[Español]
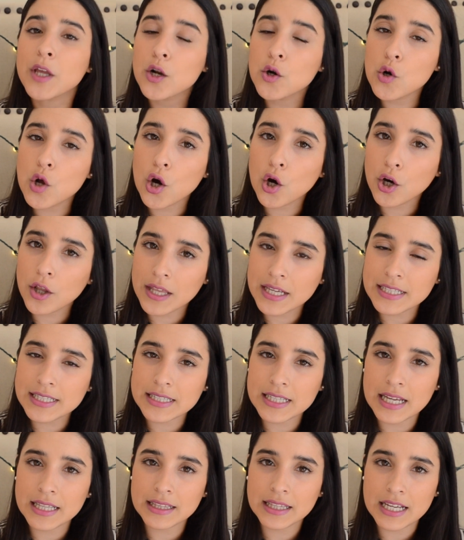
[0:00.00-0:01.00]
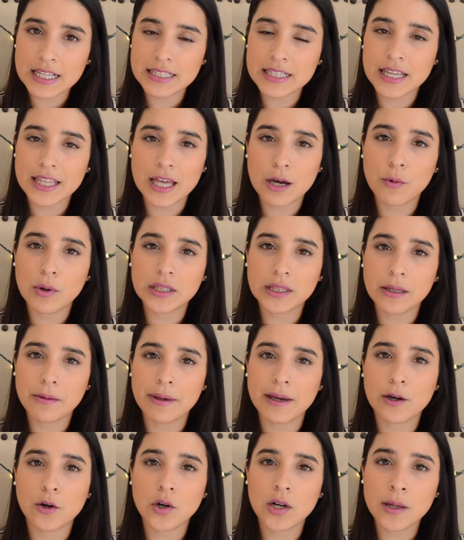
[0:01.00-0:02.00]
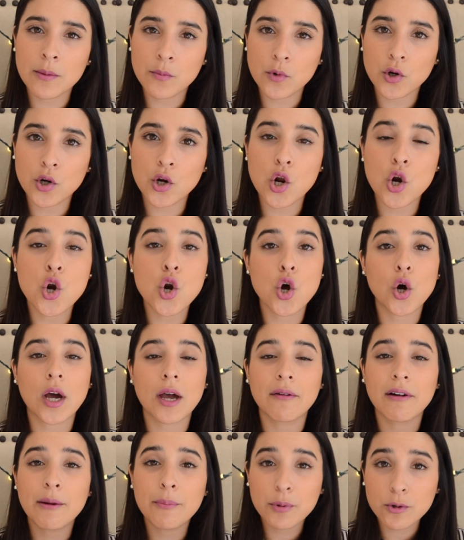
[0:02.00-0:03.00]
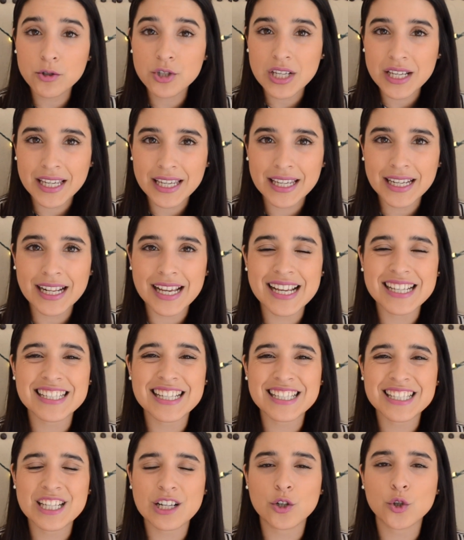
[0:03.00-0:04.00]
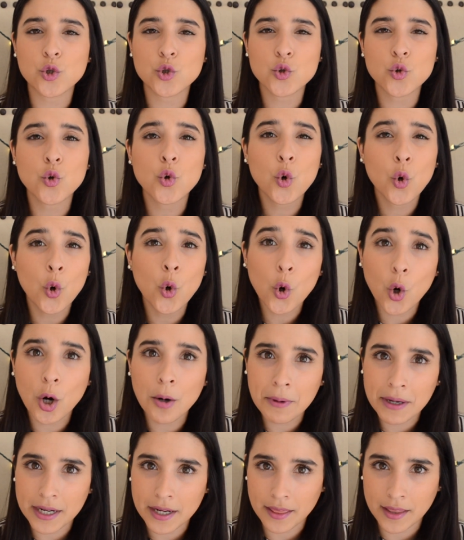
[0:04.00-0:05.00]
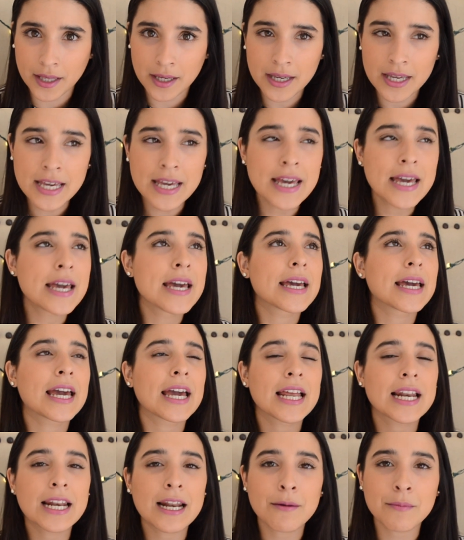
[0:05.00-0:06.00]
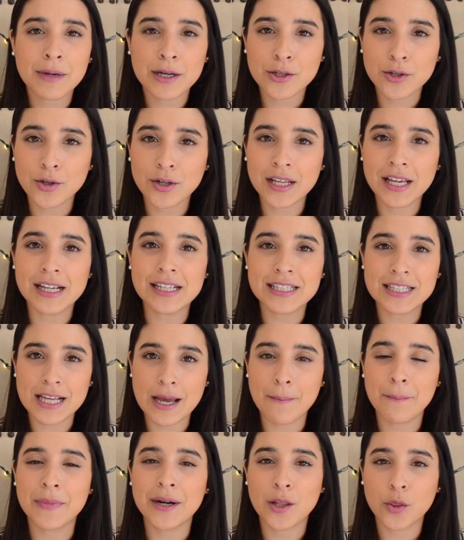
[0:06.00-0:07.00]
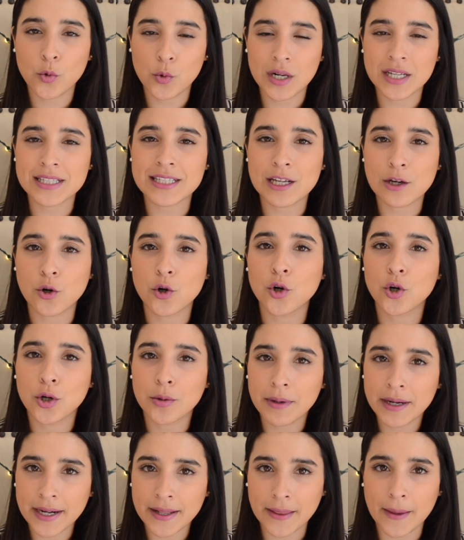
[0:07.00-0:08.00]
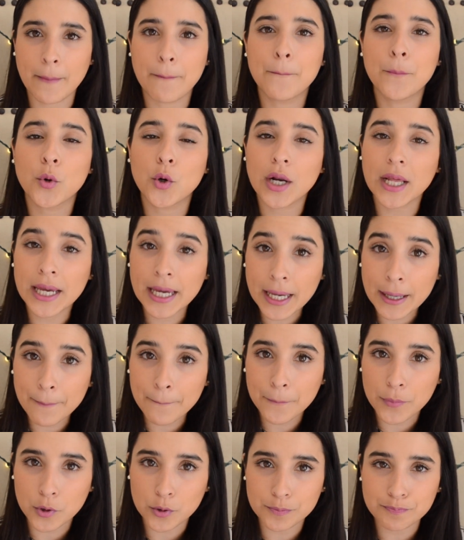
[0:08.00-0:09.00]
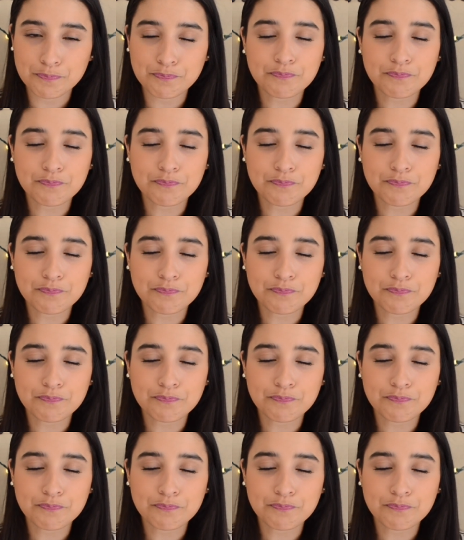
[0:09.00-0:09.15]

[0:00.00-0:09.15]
Luego de esta taza de agua tibia con limón, lo que va a proseguir es hacernos un jugo verde que en la mayoría sean verduras de color verde. Por ejemplo,